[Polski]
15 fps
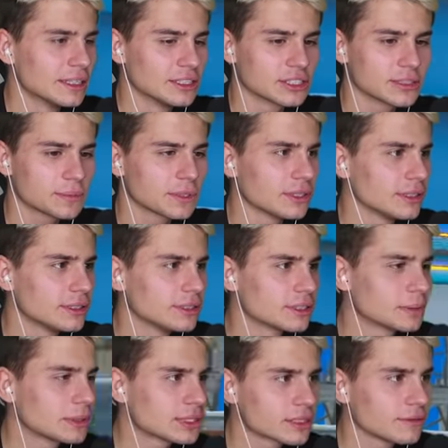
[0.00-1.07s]
Szybko,
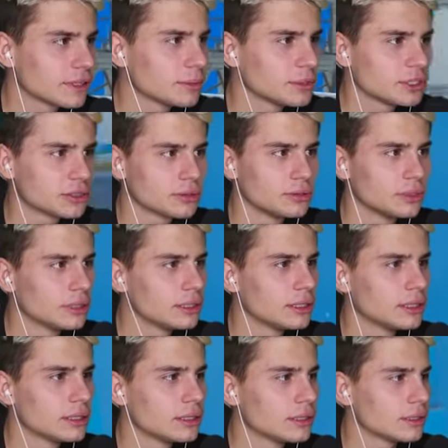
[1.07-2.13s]
szybko schowajmy się tu.
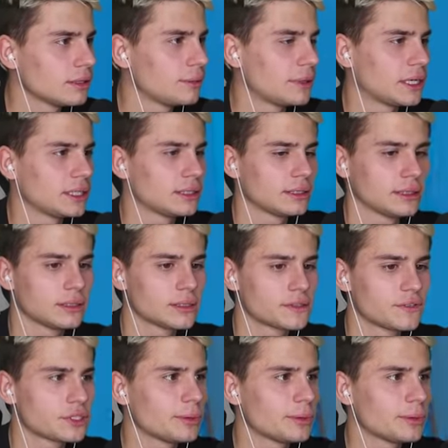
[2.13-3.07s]
O nie, tu jesteś.